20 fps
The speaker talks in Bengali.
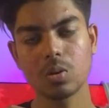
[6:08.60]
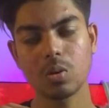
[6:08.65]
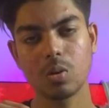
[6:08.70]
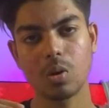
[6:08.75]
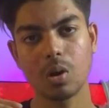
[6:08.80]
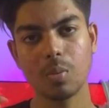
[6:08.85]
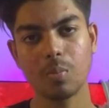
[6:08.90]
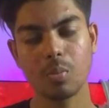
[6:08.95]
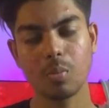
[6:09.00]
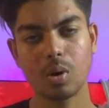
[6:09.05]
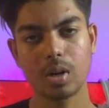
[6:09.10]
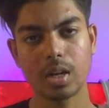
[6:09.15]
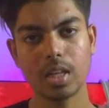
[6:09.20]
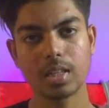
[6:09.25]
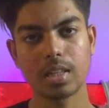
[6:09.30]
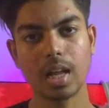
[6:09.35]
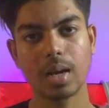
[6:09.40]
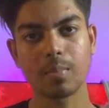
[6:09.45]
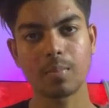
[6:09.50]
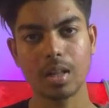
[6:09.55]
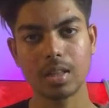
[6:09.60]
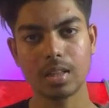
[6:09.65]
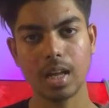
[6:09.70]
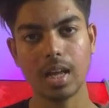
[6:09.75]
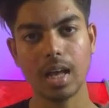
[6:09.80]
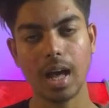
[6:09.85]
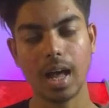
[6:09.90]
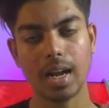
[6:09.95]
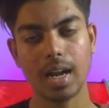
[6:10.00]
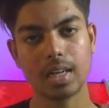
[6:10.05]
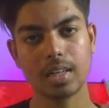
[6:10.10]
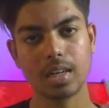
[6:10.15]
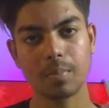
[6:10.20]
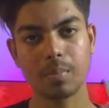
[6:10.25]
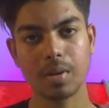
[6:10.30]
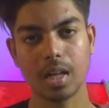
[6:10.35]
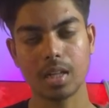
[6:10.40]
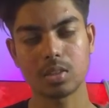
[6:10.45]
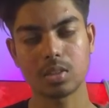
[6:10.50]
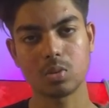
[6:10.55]
হওয়ার পরেই তার মাথায় আর একটা
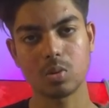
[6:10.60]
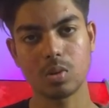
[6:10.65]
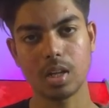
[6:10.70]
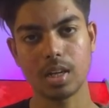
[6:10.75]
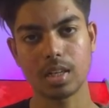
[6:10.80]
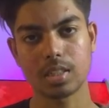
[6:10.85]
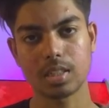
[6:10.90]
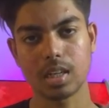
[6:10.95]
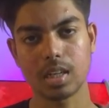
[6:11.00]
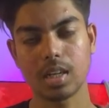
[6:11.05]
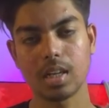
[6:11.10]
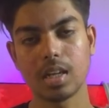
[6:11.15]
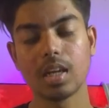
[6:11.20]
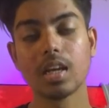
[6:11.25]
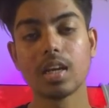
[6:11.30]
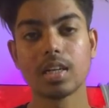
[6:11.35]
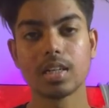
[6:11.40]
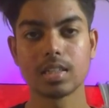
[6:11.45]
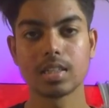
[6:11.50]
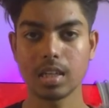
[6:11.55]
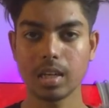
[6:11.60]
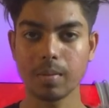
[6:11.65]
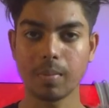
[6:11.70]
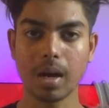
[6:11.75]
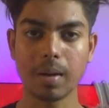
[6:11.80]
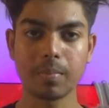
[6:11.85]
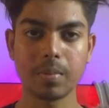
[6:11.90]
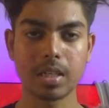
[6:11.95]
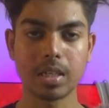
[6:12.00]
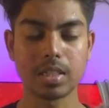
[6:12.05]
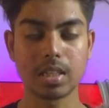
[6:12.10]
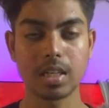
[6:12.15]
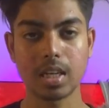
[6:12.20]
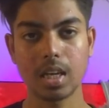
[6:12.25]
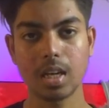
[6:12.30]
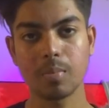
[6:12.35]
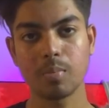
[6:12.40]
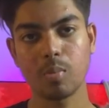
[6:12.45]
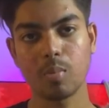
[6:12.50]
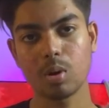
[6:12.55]
প্ল্যান চলে আসে সে ভাবে যে
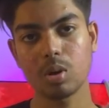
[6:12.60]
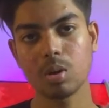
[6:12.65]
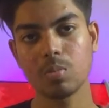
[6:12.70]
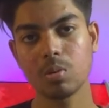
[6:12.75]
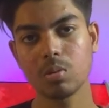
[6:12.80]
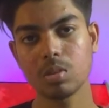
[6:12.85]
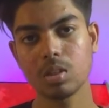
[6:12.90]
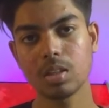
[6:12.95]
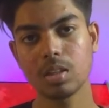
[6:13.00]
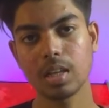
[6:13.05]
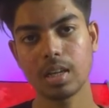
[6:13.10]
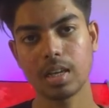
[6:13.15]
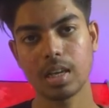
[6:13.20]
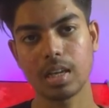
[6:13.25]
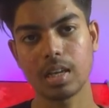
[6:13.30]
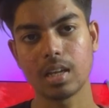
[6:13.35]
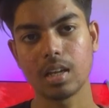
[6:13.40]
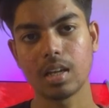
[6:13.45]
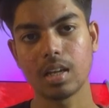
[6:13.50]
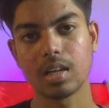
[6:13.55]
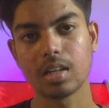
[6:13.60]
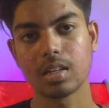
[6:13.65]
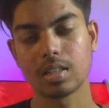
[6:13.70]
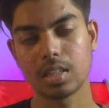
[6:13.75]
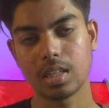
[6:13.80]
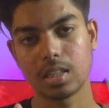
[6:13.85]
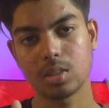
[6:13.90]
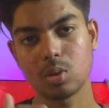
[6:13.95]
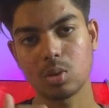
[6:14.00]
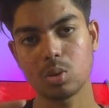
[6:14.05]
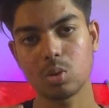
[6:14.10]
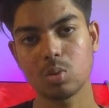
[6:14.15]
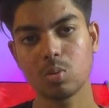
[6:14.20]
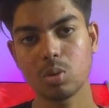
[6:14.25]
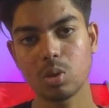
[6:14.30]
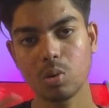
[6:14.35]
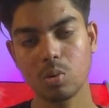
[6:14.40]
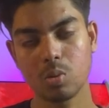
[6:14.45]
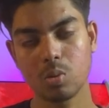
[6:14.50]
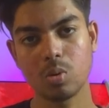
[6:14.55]
এর পরবর্তী থেকে সে যতগুলো
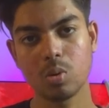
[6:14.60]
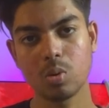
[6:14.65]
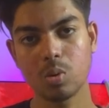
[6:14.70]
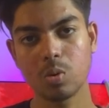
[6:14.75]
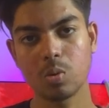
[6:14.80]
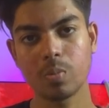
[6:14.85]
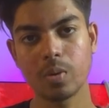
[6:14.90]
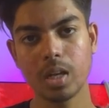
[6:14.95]
খুন করবে